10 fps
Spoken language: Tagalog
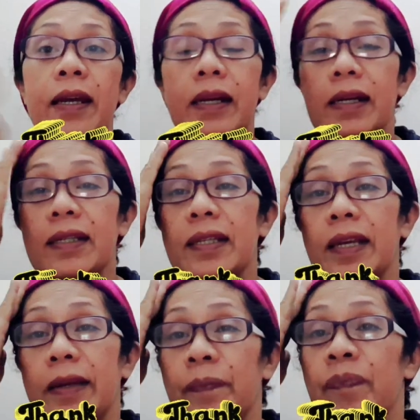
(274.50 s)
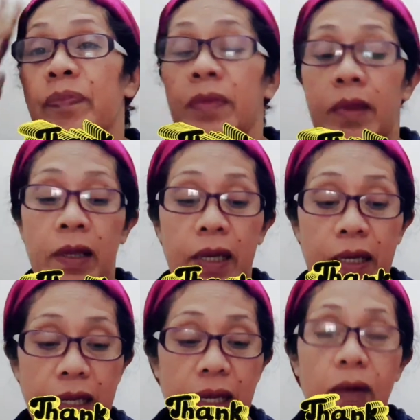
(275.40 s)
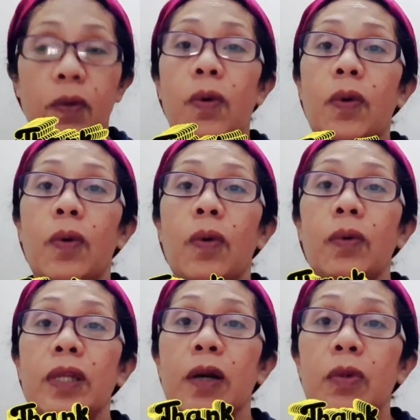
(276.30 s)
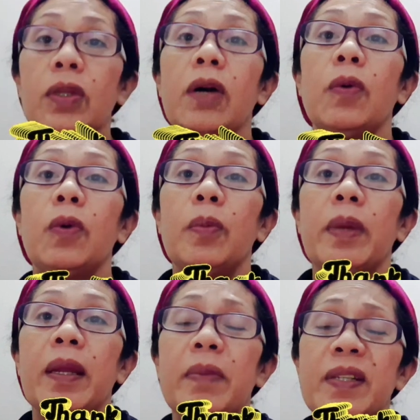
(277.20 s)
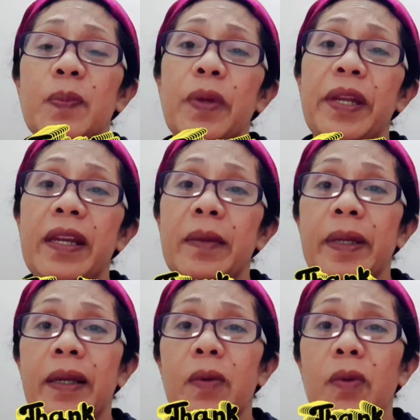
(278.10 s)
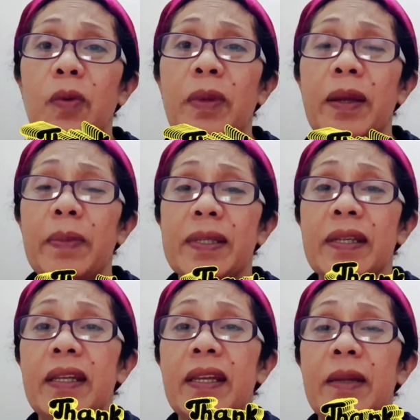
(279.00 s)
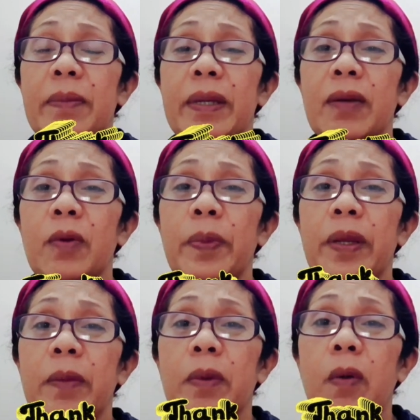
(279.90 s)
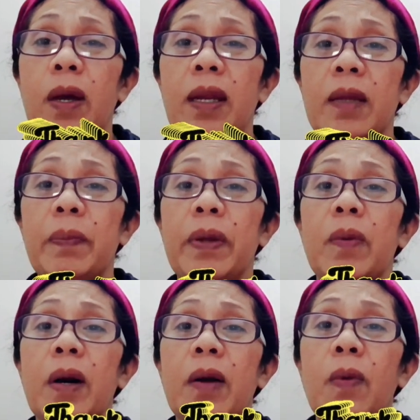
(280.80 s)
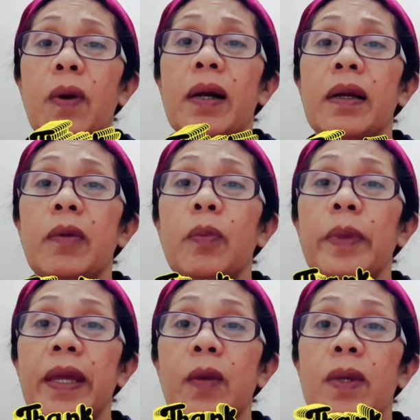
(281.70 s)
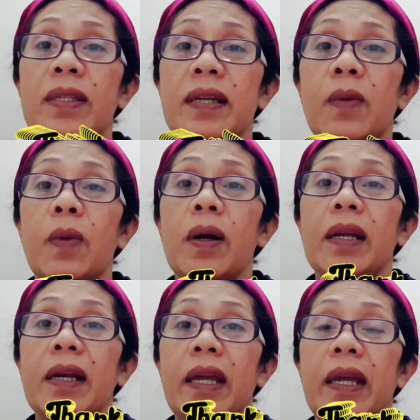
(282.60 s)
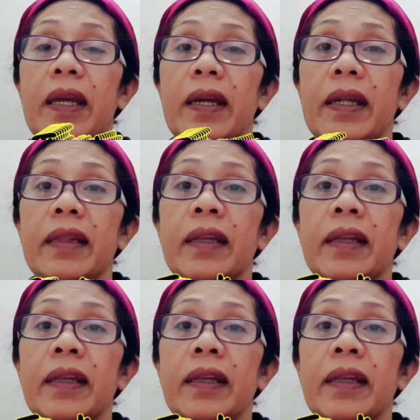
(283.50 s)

kasi hindi ako, takot ako lumalabas. Pwede naman ako lumalabas, hindi naman ako pinagbawalan. Pero ako ang umiiwas, ako ang nag-iingat.